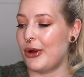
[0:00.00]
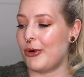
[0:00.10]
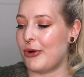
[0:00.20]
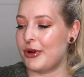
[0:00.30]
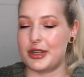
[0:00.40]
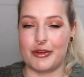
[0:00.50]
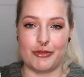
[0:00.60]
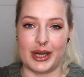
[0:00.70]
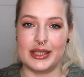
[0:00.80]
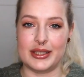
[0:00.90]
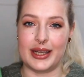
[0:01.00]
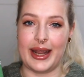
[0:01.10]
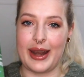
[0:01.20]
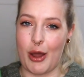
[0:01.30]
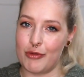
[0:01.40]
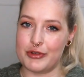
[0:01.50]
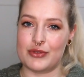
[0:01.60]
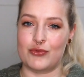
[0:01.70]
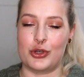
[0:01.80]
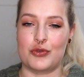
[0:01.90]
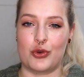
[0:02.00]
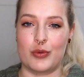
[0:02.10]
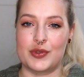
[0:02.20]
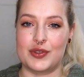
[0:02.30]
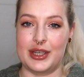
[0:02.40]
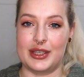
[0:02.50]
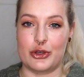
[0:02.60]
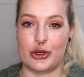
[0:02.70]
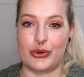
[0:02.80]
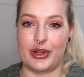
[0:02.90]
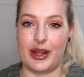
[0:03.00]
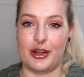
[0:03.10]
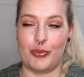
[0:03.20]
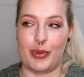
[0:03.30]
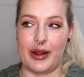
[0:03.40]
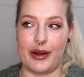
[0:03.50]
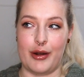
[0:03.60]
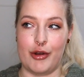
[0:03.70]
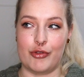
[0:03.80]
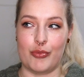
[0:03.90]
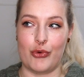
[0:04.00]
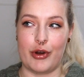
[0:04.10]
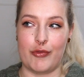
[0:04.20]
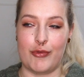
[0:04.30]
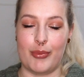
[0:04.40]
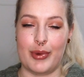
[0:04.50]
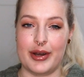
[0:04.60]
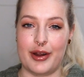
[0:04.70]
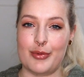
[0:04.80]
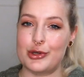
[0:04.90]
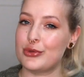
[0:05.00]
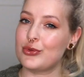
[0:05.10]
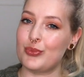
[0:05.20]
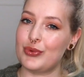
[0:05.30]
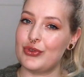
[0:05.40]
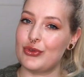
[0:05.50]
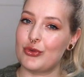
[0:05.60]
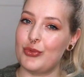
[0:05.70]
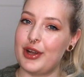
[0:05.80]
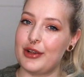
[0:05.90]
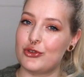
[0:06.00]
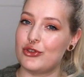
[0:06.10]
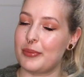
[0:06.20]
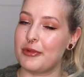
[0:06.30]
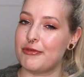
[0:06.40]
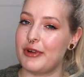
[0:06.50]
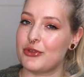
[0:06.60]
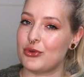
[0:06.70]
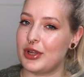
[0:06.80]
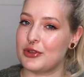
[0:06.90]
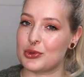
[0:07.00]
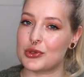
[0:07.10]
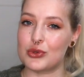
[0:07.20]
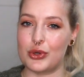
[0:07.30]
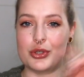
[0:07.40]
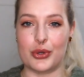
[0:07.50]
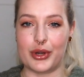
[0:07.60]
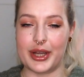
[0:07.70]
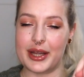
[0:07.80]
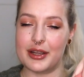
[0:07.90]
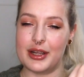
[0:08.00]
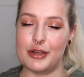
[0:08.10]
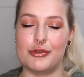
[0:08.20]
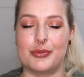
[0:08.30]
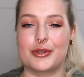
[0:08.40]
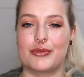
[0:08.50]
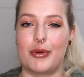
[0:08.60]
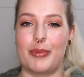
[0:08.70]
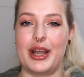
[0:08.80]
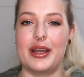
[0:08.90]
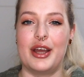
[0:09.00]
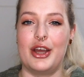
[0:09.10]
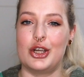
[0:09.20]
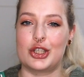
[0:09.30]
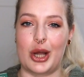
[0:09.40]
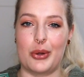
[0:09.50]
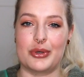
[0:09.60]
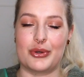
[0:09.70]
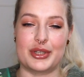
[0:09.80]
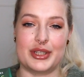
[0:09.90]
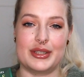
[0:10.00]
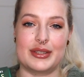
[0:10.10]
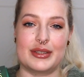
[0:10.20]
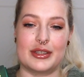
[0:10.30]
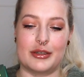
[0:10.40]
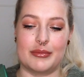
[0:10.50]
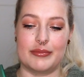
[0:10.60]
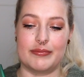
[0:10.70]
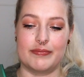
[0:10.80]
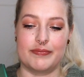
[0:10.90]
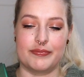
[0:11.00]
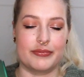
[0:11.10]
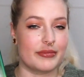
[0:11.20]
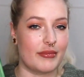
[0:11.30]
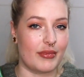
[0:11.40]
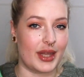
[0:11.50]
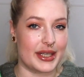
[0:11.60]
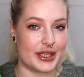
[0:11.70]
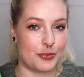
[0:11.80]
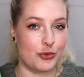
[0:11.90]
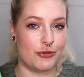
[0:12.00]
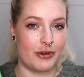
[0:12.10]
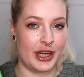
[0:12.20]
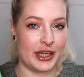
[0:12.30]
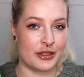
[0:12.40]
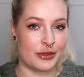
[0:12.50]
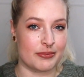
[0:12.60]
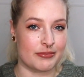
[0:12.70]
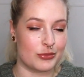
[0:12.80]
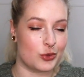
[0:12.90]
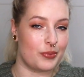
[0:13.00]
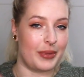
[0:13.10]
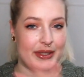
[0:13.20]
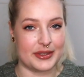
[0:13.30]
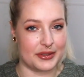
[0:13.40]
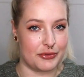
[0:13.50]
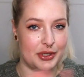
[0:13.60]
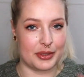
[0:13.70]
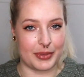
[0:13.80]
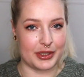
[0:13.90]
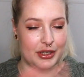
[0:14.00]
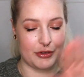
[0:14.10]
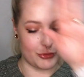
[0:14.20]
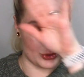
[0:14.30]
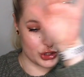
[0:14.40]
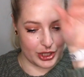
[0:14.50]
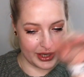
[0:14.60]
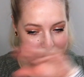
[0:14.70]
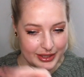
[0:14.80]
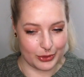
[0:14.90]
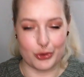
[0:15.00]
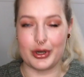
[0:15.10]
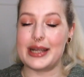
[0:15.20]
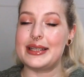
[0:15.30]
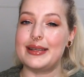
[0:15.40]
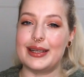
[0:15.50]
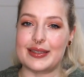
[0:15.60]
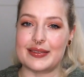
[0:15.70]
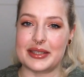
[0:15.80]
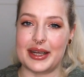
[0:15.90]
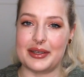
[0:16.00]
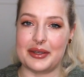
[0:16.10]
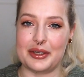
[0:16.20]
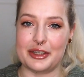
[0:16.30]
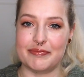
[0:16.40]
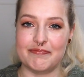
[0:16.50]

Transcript: Und falls ihr genau wissen wollt, worum es geht, dann schaut gerne in meinen anderen Lesemonaten vorbei. Da habe ich schon so ein bisschen zum Inhalt zusammengefasst. Und ansonsten könnt ihr auch gerne in der Infobox vorbeischauen. Dort ist ähm, das Buch verlinkt und meistens findet man in den Vorschlägen dann auch gleich den ersten Teil in der Nähe.